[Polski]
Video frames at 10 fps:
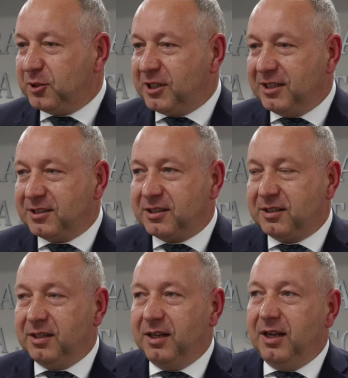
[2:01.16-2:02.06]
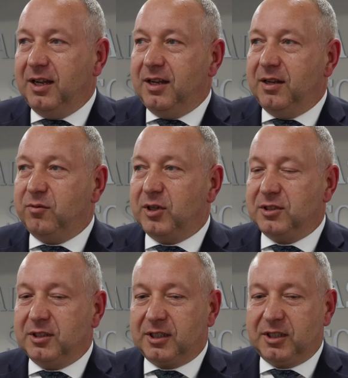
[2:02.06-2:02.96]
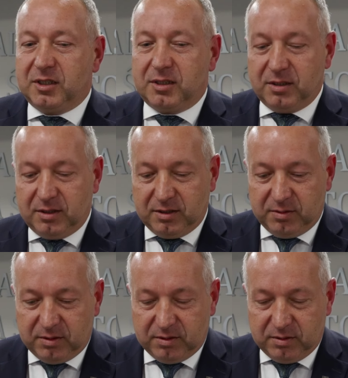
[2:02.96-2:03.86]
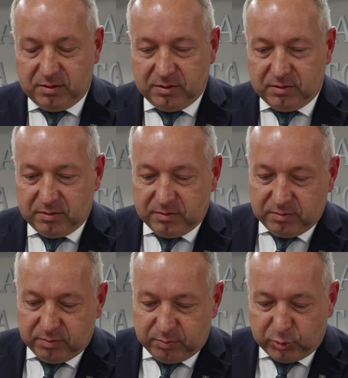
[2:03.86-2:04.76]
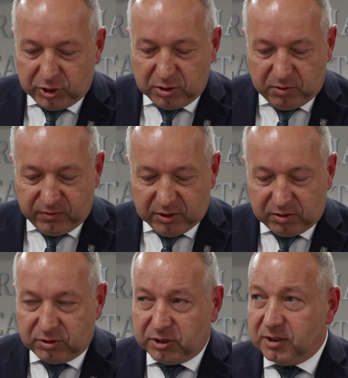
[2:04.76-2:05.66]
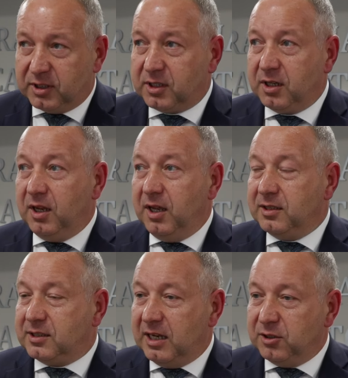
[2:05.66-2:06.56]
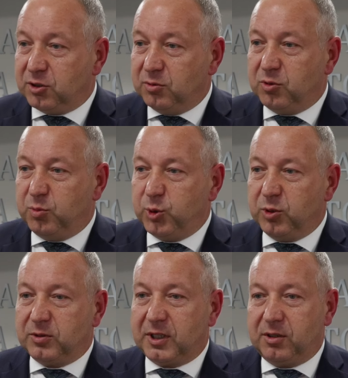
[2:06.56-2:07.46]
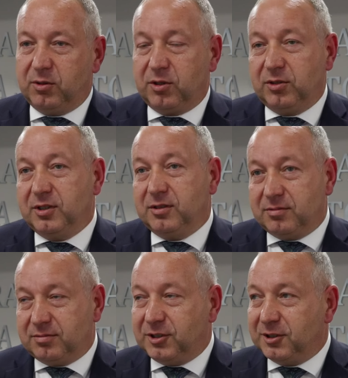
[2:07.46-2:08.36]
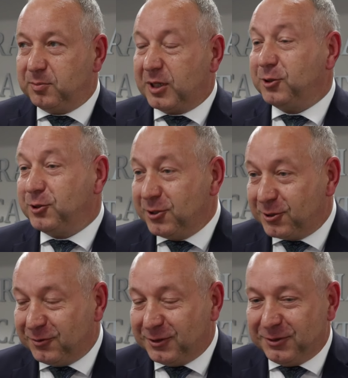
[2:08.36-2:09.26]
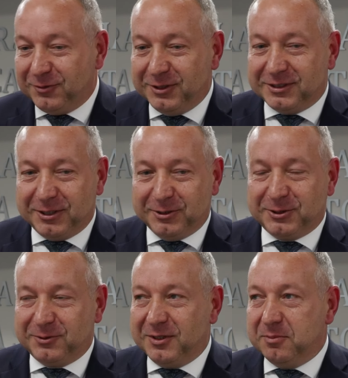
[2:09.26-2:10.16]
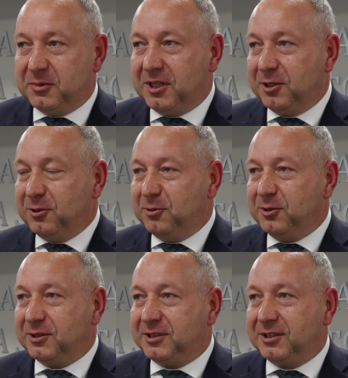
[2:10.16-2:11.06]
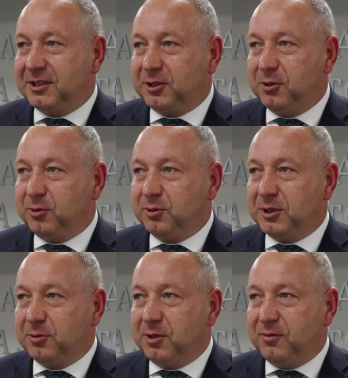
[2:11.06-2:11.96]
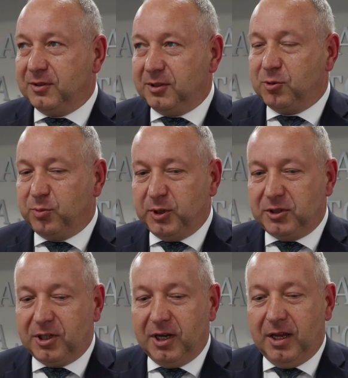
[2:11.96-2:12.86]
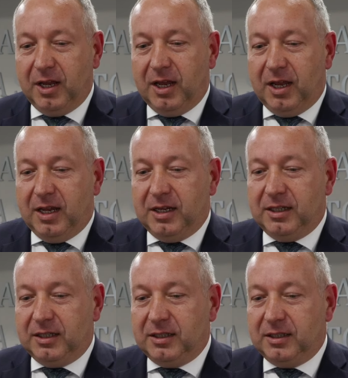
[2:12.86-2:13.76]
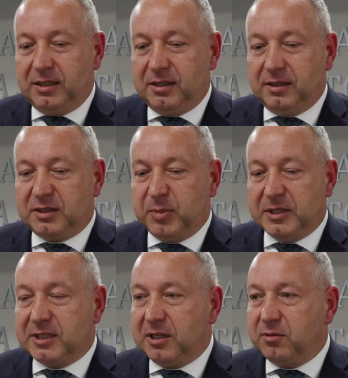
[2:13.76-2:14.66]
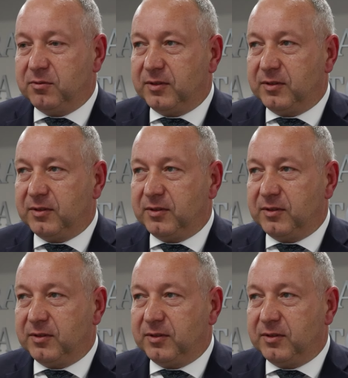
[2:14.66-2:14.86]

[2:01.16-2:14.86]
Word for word: mieszkańcy właśnie takich yy, budynków wielorodzinnych z chęcią kupują takie ogrody, gdzie jest bardzo ciężko w tej chwili, z tego co wiem, na rynku dostać taki ogród działkowy i kupić. I, i, i, spędzają